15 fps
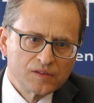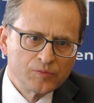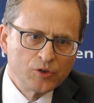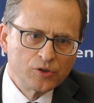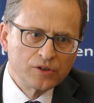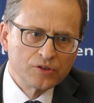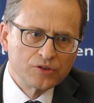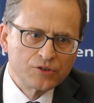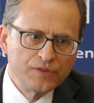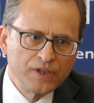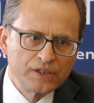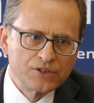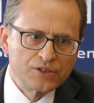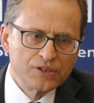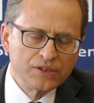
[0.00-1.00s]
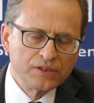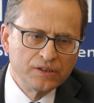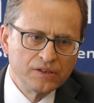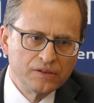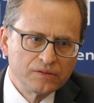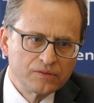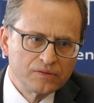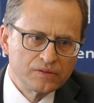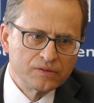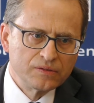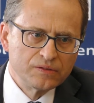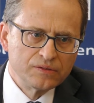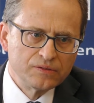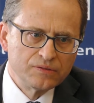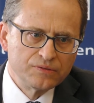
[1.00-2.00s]
moich doświadczeń e,
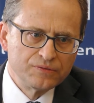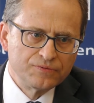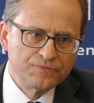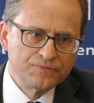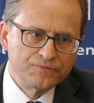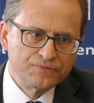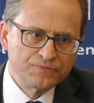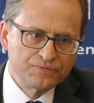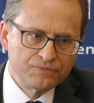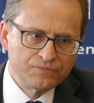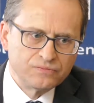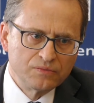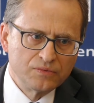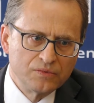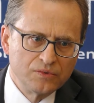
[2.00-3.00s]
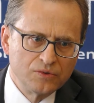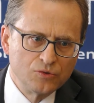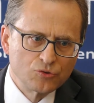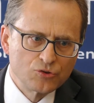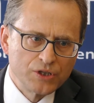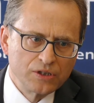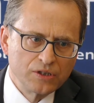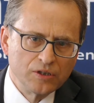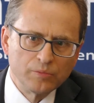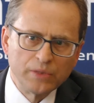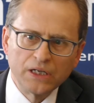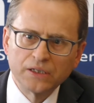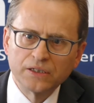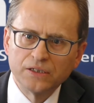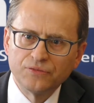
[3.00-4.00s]
w dużej
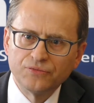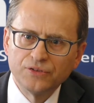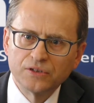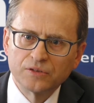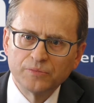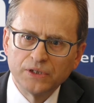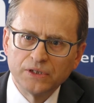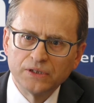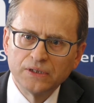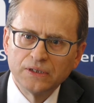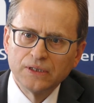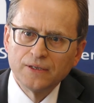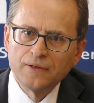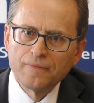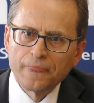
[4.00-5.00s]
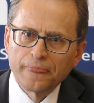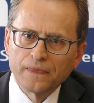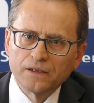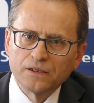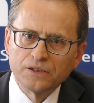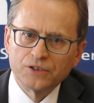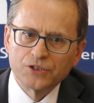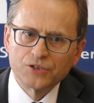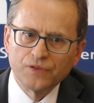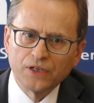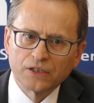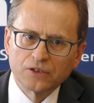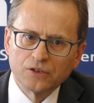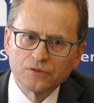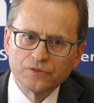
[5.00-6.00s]
globalnej firmie e,
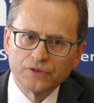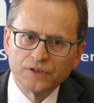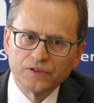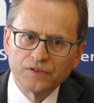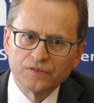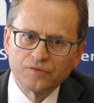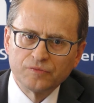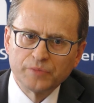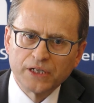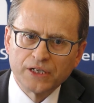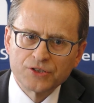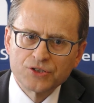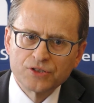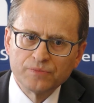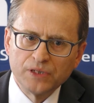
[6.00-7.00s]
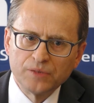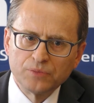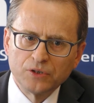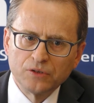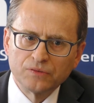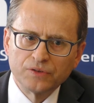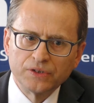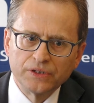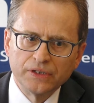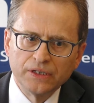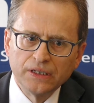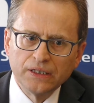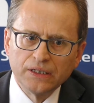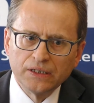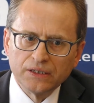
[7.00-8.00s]
światowej w branży meblowej,
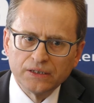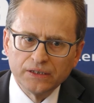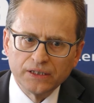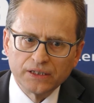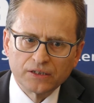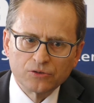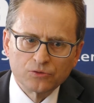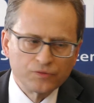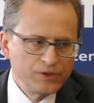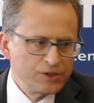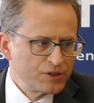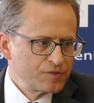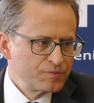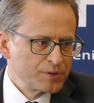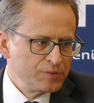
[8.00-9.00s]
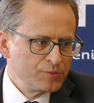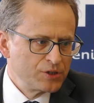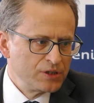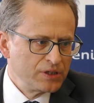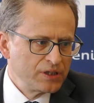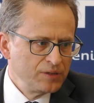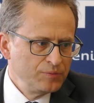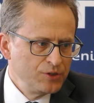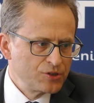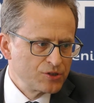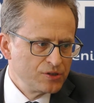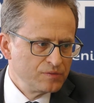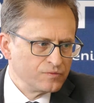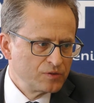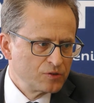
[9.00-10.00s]
jak również w przemyśle
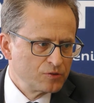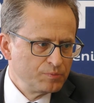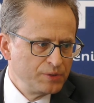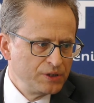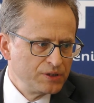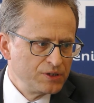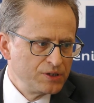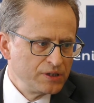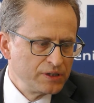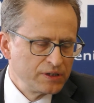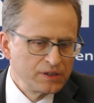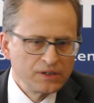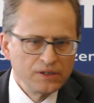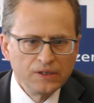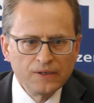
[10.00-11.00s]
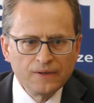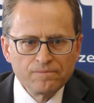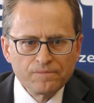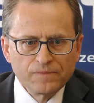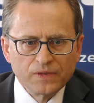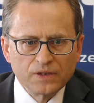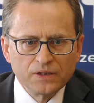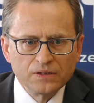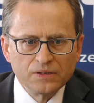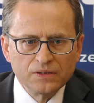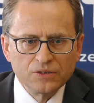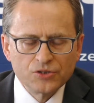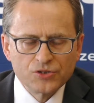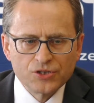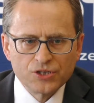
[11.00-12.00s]
chemicznym w grupie Ciech,
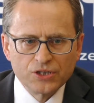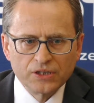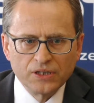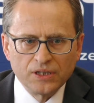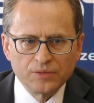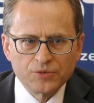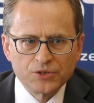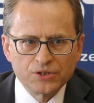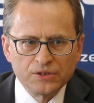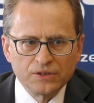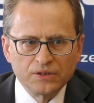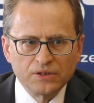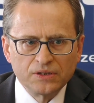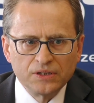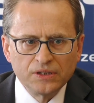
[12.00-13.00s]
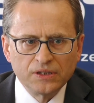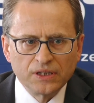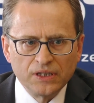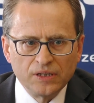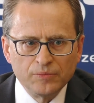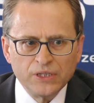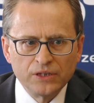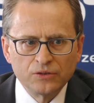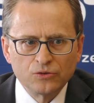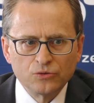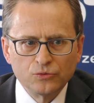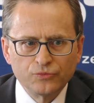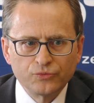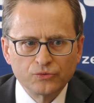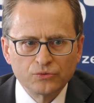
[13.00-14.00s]
e, dostrzegam, że tych
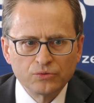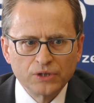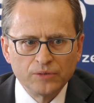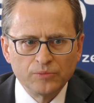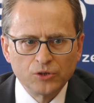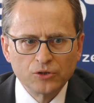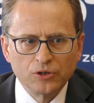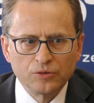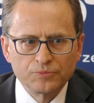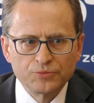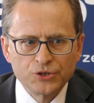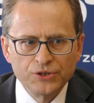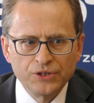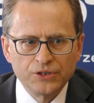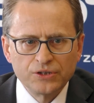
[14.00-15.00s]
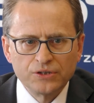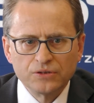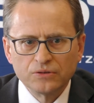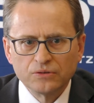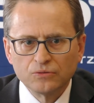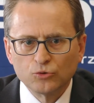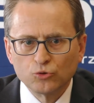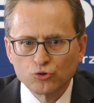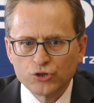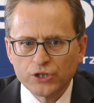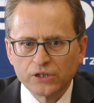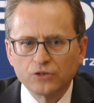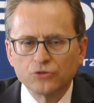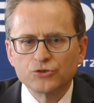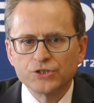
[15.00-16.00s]
elementów, które mogą przynieść
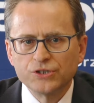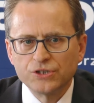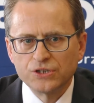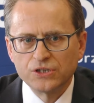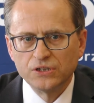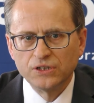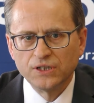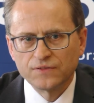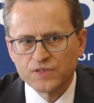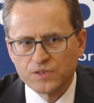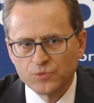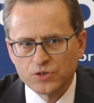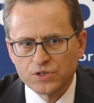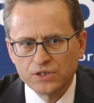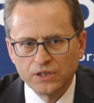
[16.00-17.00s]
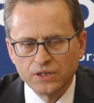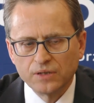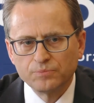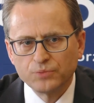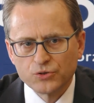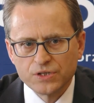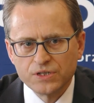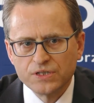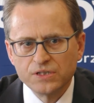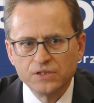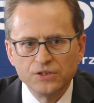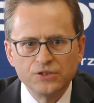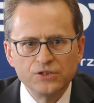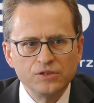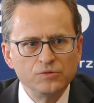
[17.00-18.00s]
duże korzyści dla wzmocnienia
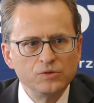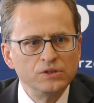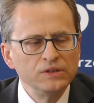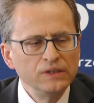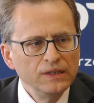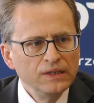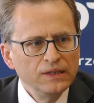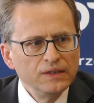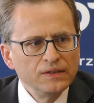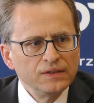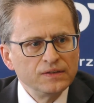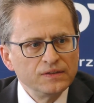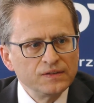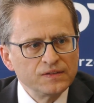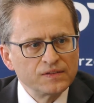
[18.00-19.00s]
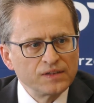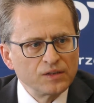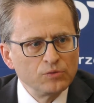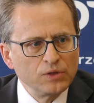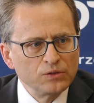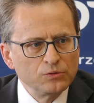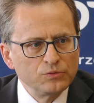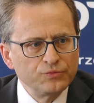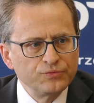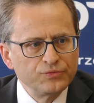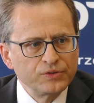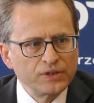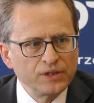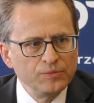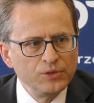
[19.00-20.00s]
pozycji i siły
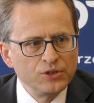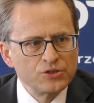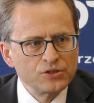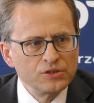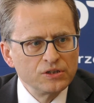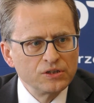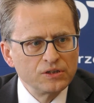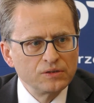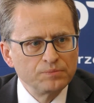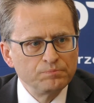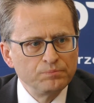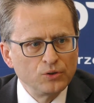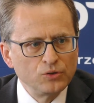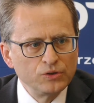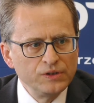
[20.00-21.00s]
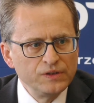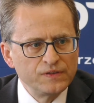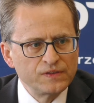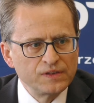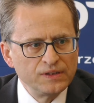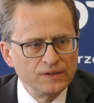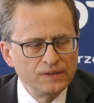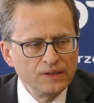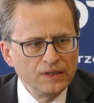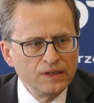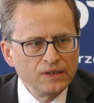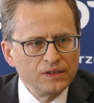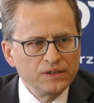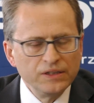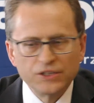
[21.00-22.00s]
zakładów chemicznych Police
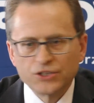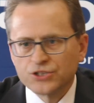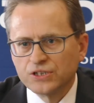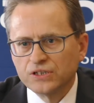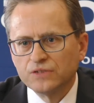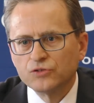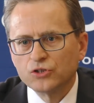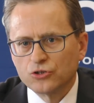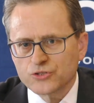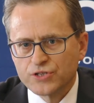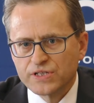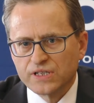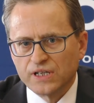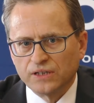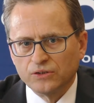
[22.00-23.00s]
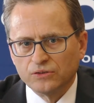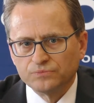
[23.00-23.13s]
jeszcze nie wykorzystano.